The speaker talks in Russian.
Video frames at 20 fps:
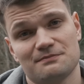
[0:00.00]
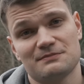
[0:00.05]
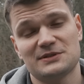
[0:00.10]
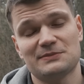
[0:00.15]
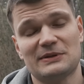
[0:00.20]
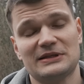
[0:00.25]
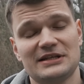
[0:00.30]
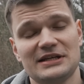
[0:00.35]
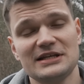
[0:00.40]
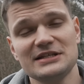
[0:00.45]

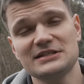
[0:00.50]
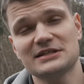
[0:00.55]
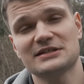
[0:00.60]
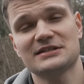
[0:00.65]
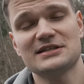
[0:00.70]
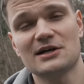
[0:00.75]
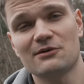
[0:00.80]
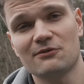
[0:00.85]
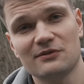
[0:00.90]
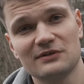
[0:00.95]
Смотрите,
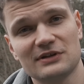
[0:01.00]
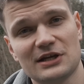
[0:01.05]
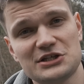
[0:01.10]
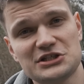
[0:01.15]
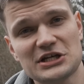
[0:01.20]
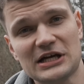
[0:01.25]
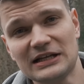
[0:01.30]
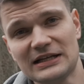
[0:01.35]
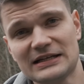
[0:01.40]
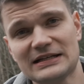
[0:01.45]
с самого
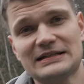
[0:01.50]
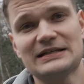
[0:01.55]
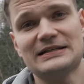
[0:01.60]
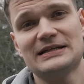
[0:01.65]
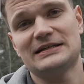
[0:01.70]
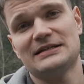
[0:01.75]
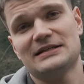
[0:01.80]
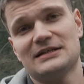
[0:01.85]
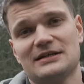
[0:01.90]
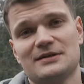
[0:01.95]
начала
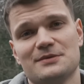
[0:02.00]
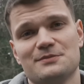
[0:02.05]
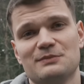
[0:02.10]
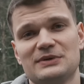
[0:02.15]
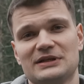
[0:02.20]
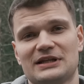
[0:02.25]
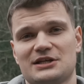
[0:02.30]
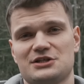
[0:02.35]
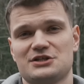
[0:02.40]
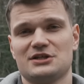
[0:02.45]

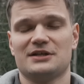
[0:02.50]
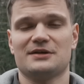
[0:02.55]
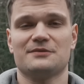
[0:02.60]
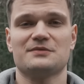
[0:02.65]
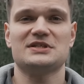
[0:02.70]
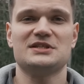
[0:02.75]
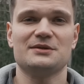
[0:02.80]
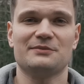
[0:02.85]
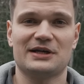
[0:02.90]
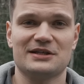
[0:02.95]
мы начали
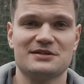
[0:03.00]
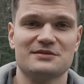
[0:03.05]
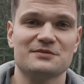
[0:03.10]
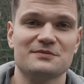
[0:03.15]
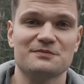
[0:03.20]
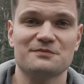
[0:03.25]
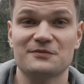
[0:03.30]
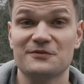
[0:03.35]
снимать